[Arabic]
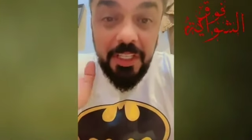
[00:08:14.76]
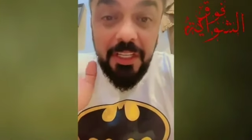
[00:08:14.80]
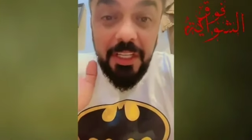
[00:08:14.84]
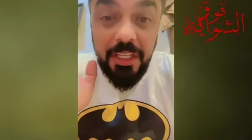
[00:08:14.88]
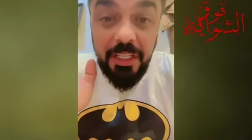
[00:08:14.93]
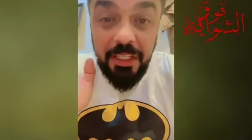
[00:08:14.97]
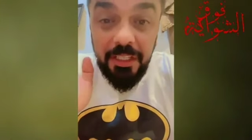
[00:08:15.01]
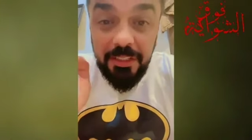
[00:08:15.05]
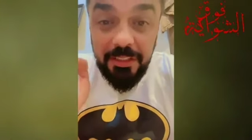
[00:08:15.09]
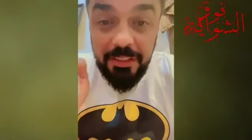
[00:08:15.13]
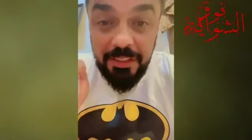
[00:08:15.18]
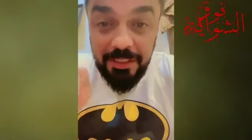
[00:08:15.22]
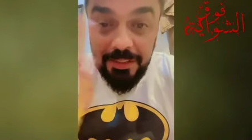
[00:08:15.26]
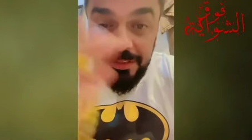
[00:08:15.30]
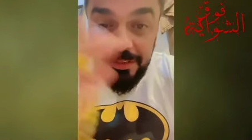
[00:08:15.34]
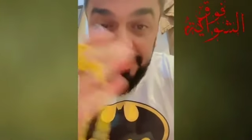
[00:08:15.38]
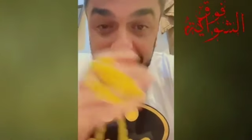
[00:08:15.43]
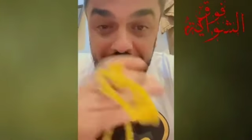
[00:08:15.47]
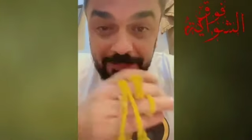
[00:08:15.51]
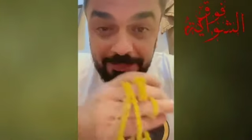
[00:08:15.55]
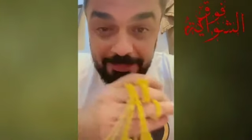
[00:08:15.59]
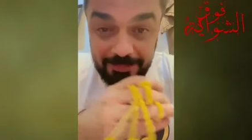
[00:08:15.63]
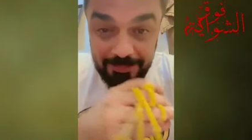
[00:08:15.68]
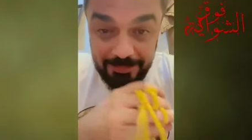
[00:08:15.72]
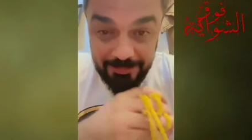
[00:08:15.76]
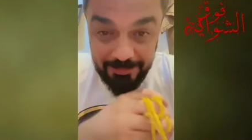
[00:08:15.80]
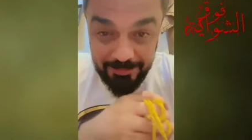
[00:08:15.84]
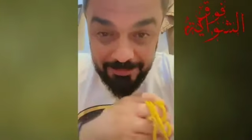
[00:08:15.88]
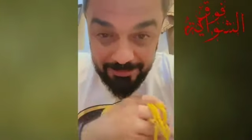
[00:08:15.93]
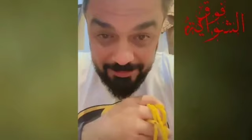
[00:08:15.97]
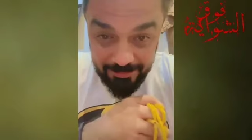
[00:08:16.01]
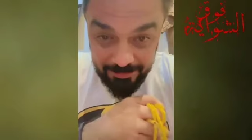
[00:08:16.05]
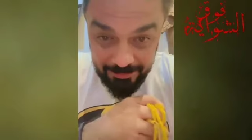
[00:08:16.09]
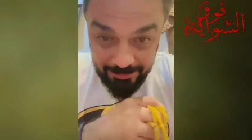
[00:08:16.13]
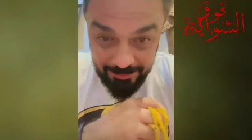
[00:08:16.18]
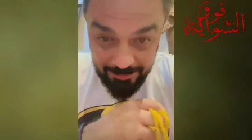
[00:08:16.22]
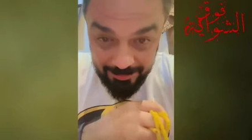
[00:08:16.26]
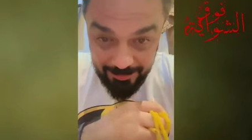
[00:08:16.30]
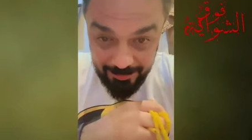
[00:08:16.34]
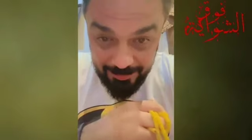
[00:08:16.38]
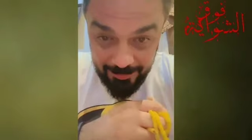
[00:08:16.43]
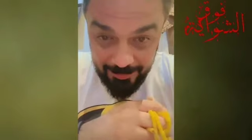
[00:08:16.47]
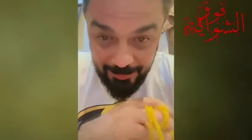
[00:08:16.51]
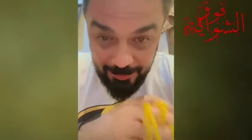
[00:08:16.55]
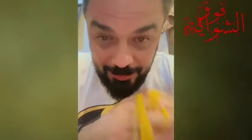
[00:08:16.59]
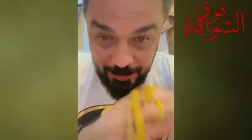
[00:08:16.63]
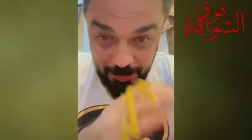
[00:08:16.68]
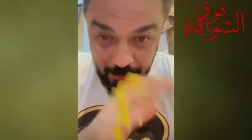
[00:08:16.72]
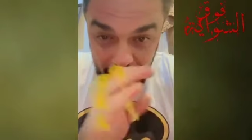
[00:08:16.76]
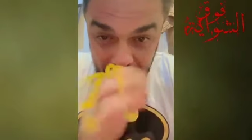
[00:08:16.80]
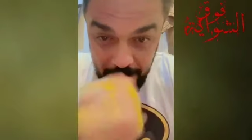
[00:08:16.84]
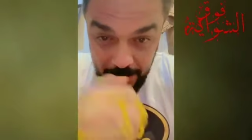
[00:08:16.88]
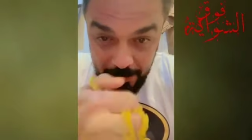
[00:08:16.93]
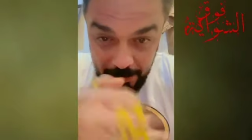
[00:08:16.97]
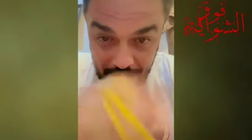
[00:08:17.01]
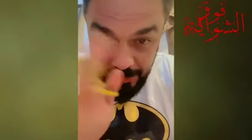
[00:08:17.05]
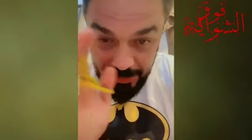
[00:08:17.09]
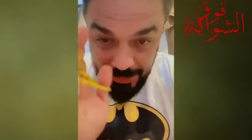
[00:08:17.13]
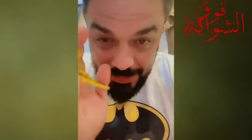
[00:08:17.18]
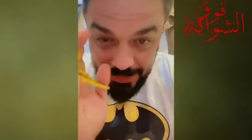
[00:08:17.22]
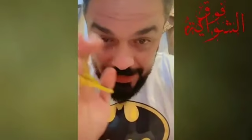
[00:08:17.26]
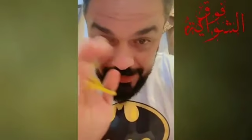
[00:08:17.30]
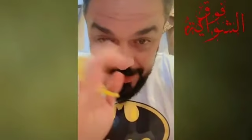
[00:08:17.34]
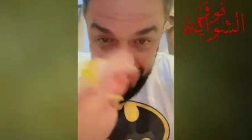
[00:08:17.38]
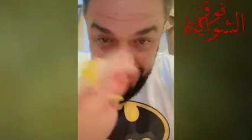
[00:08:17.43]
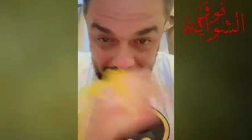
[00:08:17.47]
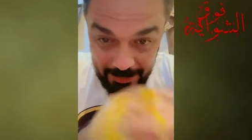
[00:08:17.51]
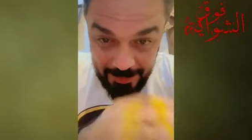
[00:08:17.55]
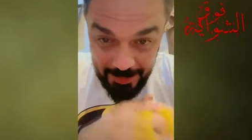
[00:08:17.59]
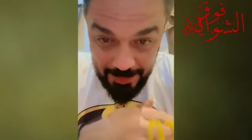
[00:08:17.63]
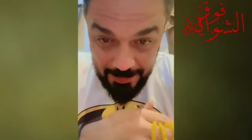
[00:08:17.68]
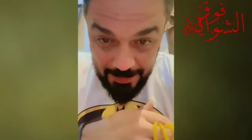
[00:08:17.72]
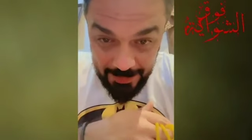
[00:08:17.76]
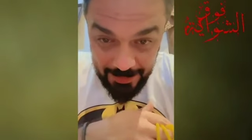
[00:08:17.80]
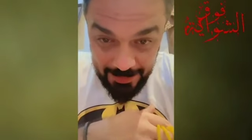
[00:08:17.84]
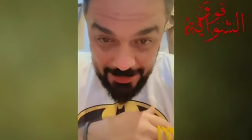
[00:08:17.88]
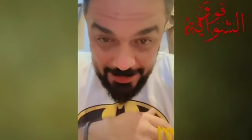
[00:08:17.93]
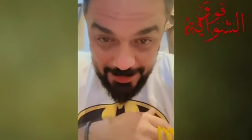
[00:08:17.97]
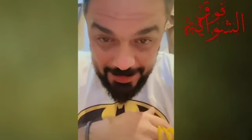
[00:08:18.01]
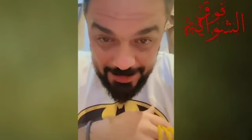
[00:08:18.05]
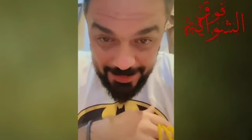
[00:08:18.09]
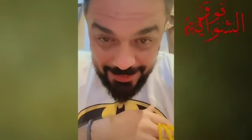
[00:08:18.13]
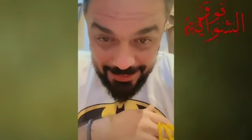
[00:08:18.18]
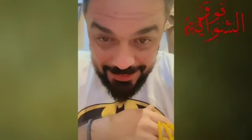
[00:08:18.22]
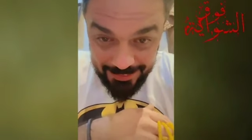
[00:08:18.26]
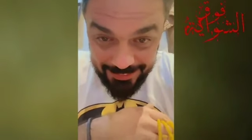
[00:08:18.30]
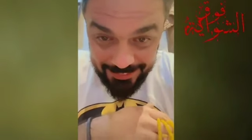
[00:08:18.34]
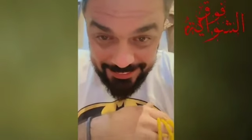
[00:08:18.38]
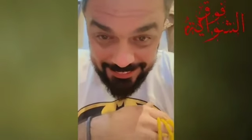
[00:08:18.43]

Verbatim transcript: ضحكني ومبروك عليك 500 دولار